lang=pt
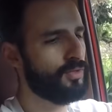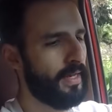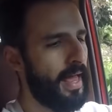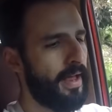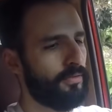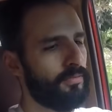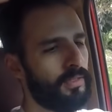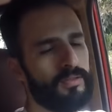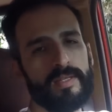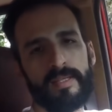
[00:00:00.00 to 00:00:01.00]
Claro, com
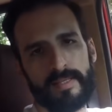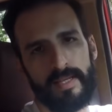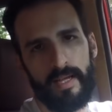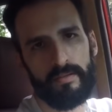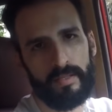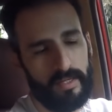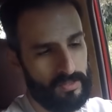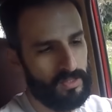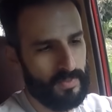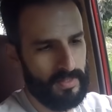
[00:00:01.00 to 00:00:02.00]
tanto cinzeiro, né? A
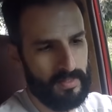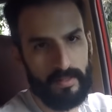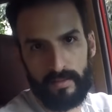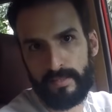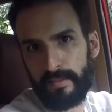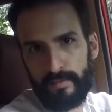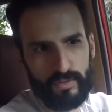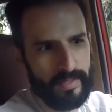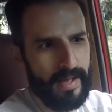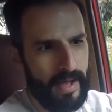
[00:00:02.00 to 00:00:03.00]
gente precisa acender o
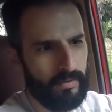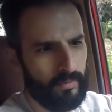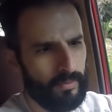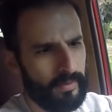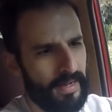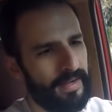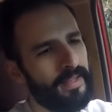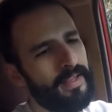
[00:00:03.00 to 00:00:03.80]
cigarro em algum lugar.